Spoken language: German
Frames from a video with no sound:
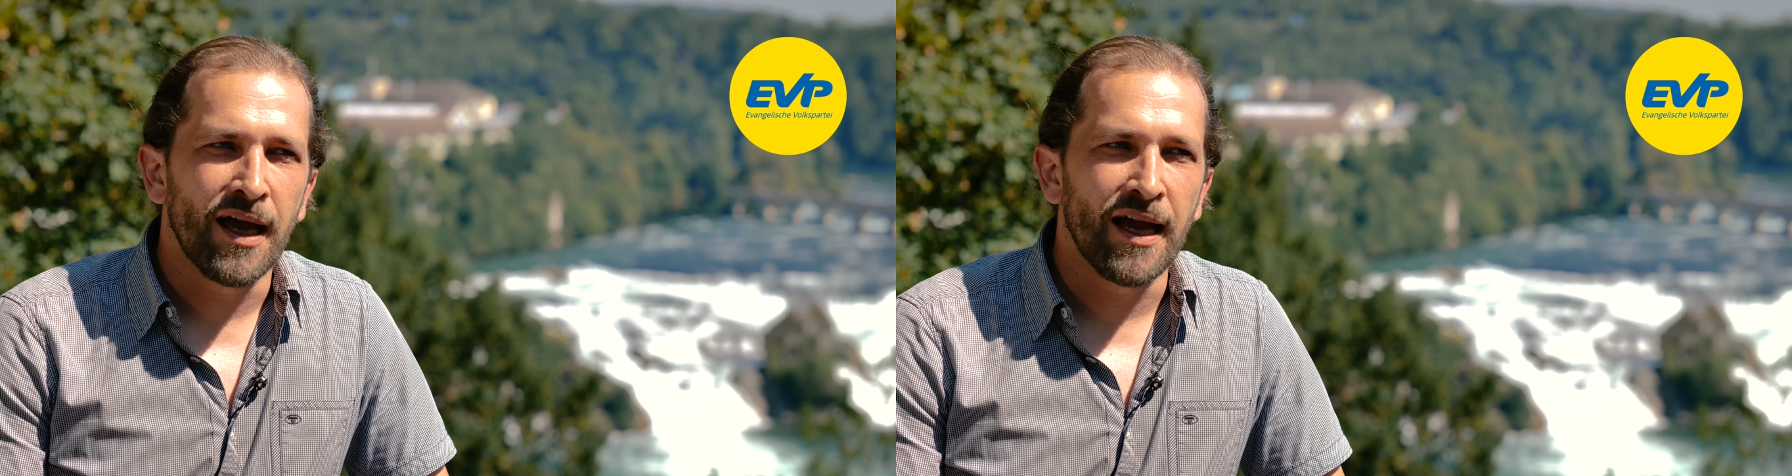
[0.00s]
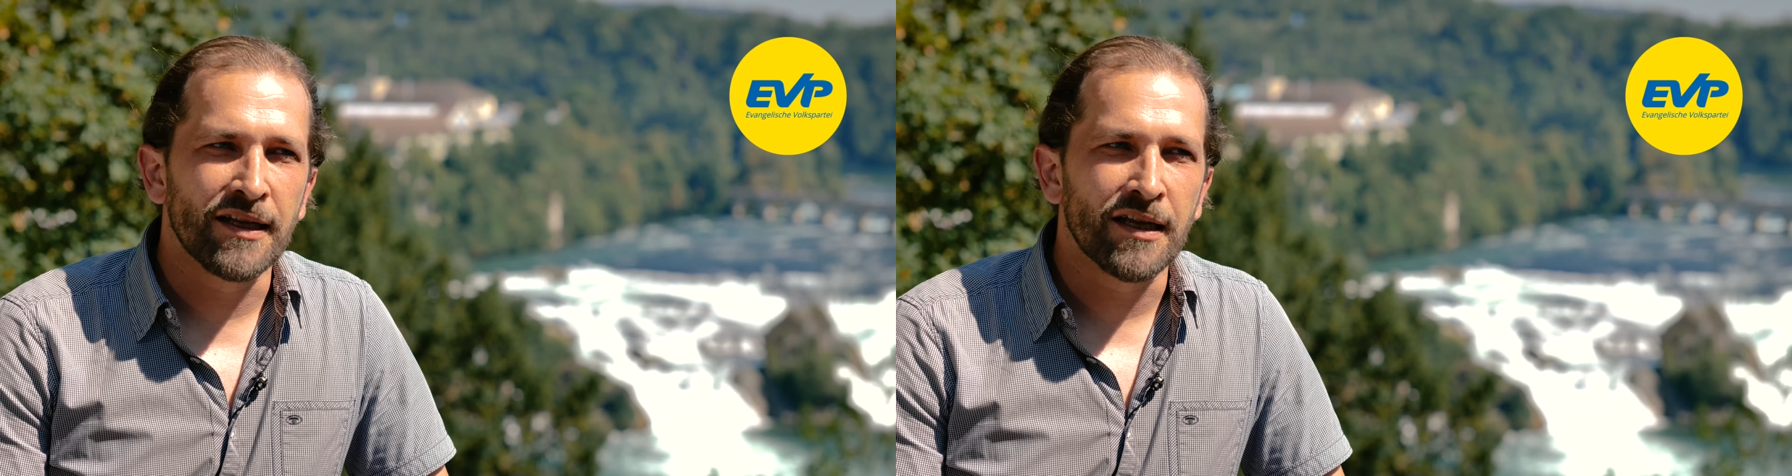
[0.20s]

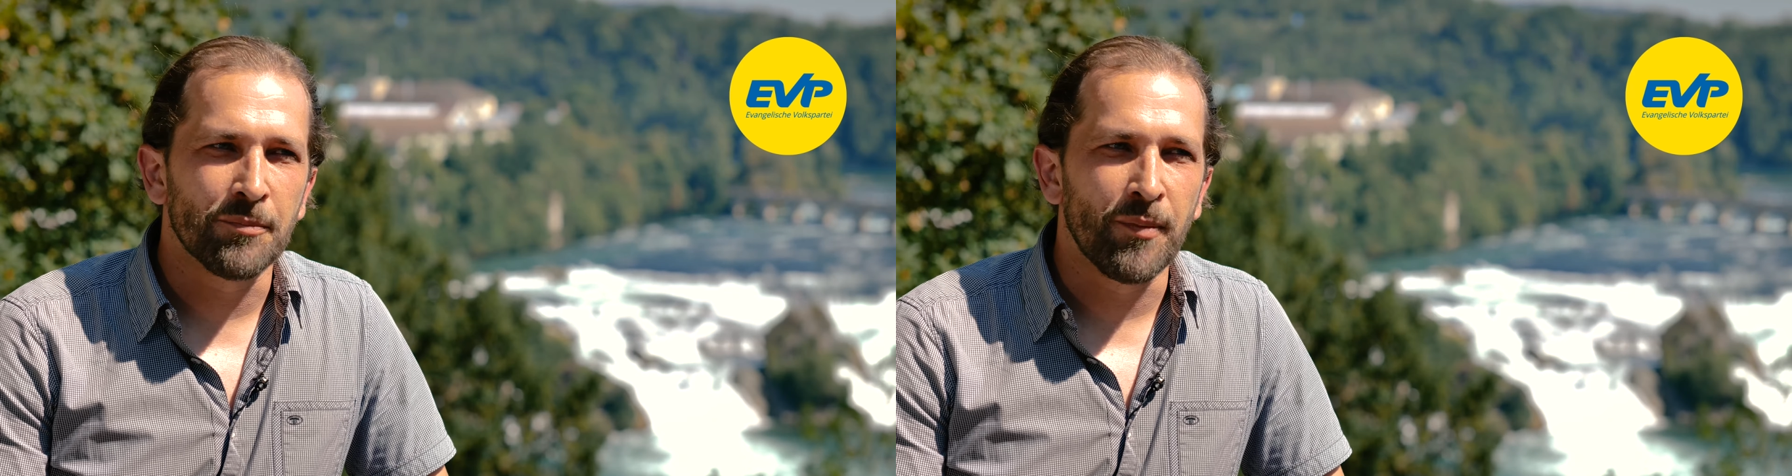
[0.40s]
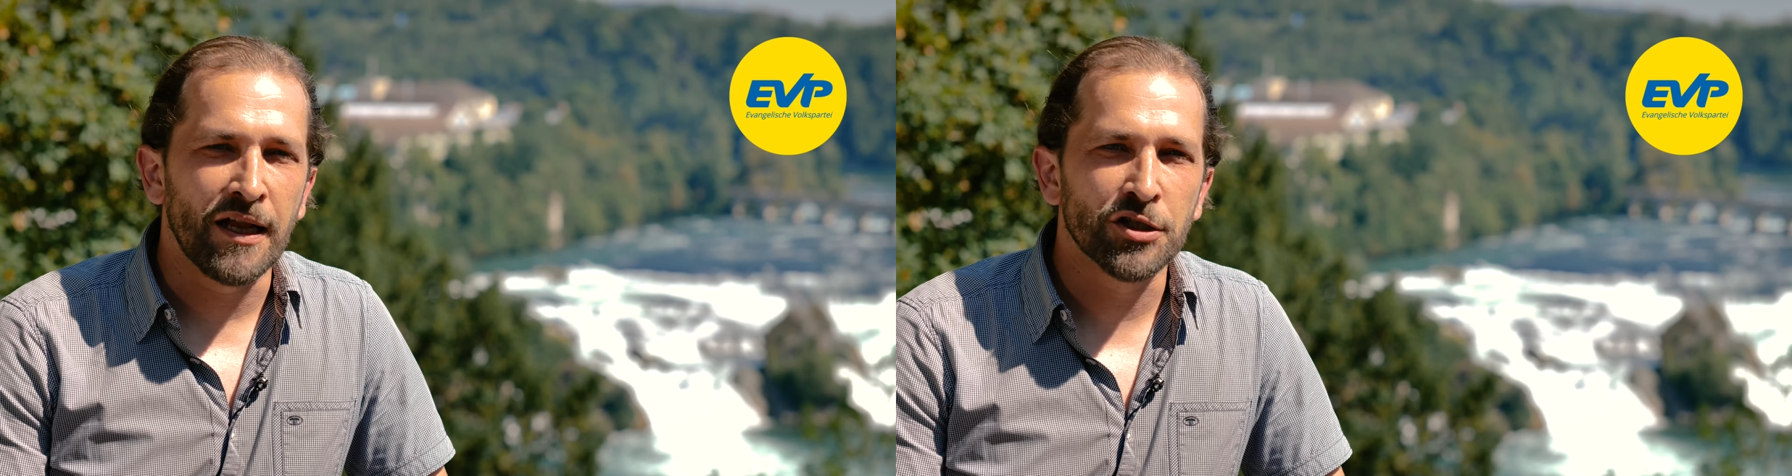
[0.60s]
eigentlich
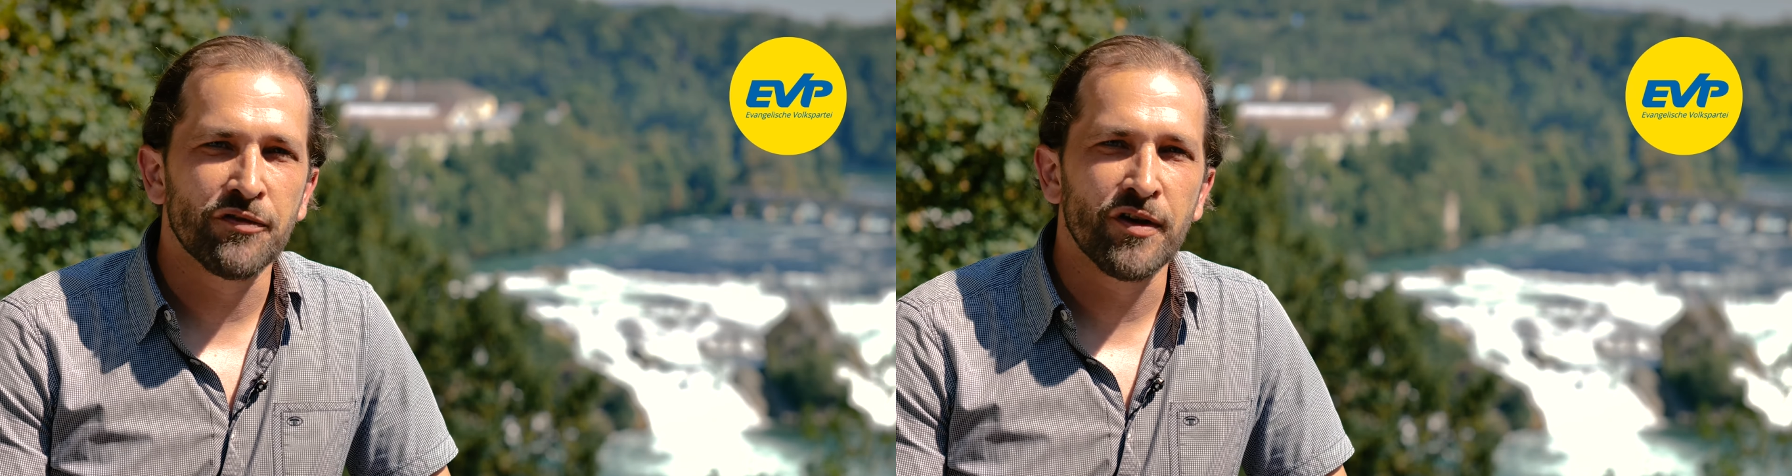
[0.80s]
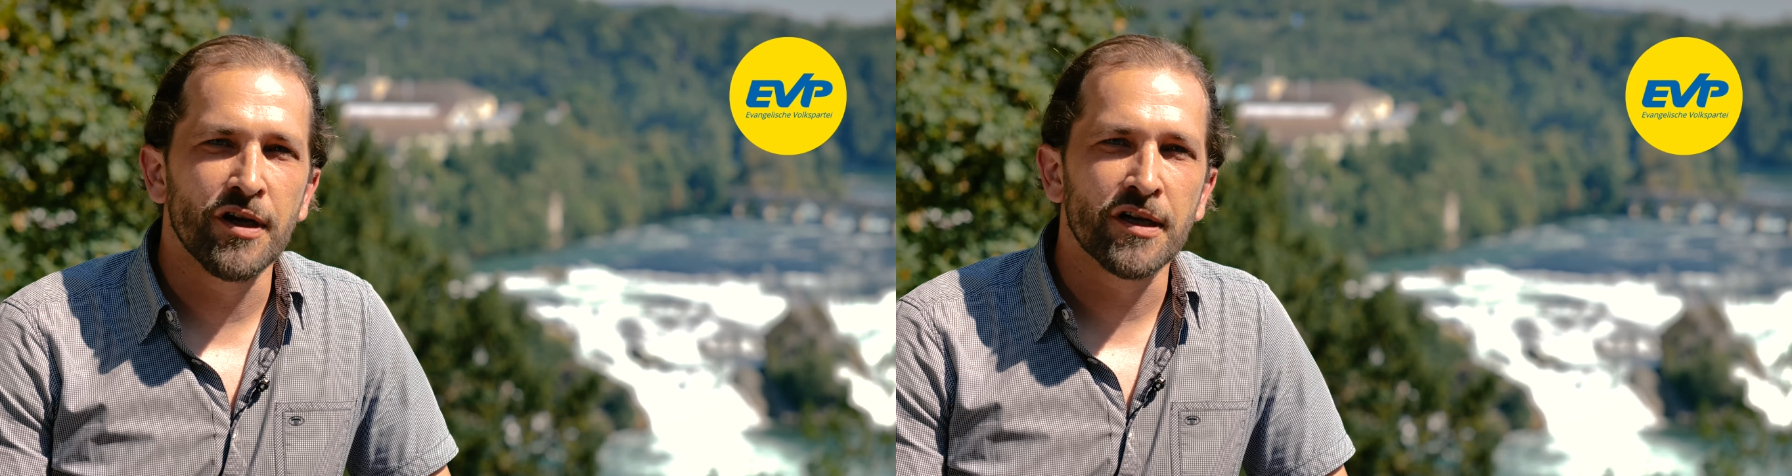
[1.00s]

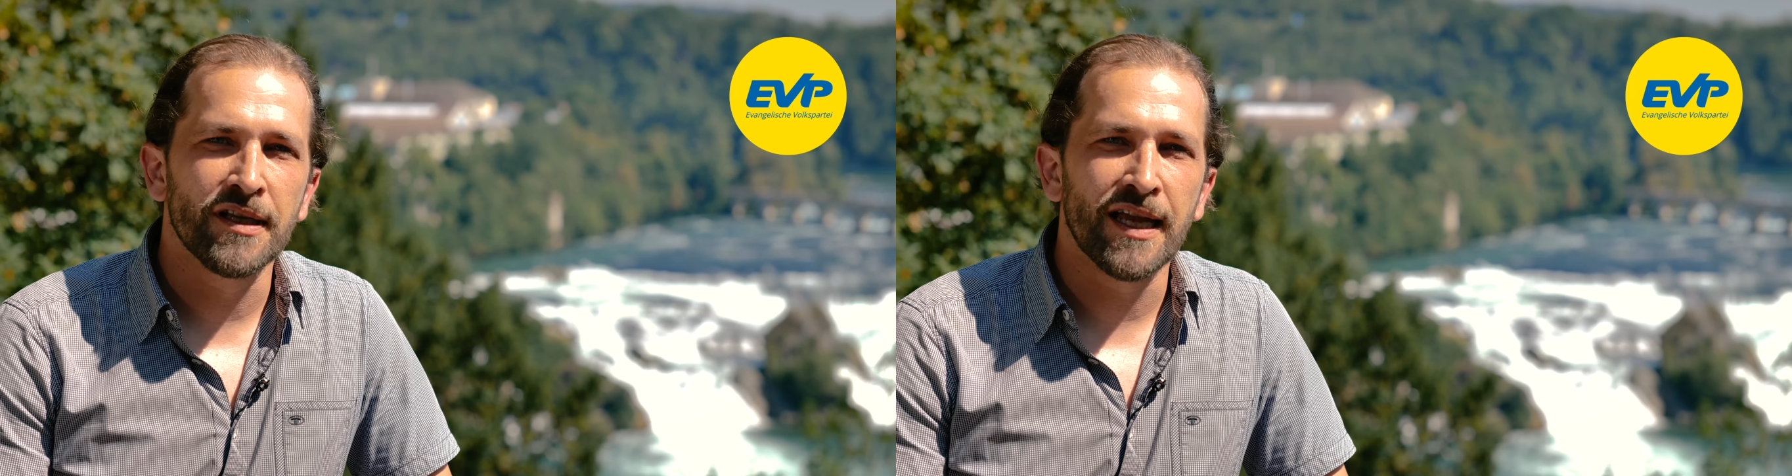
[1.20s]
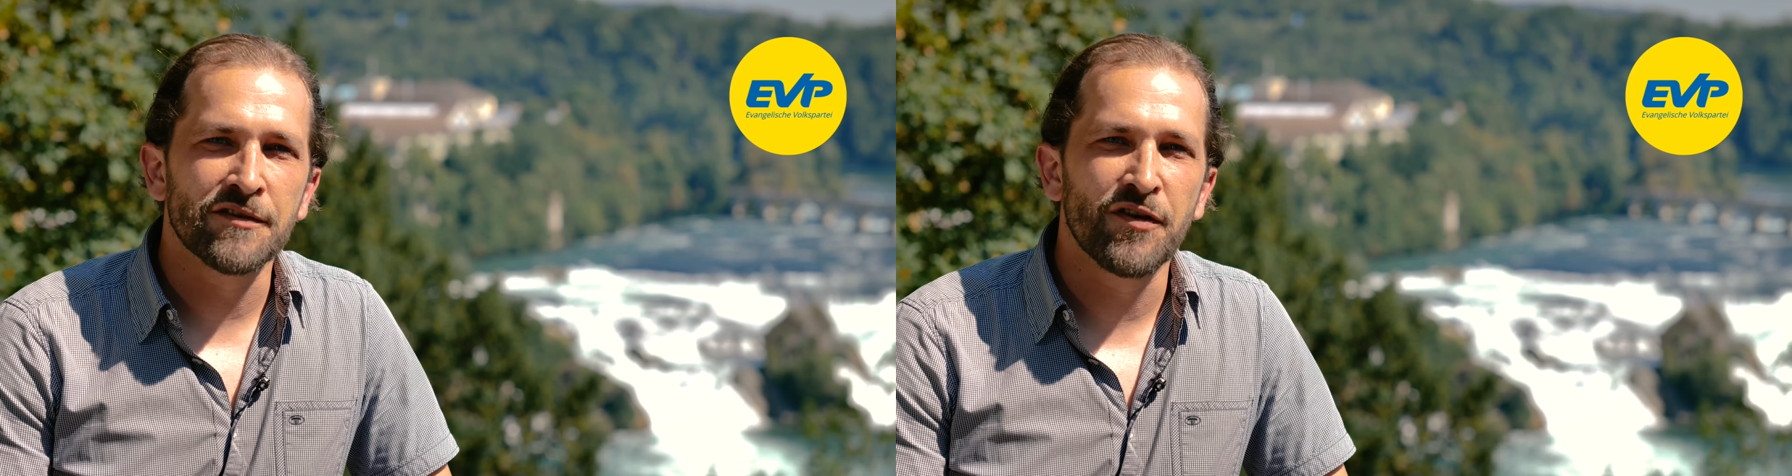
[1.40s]
Menschenwürde jetzt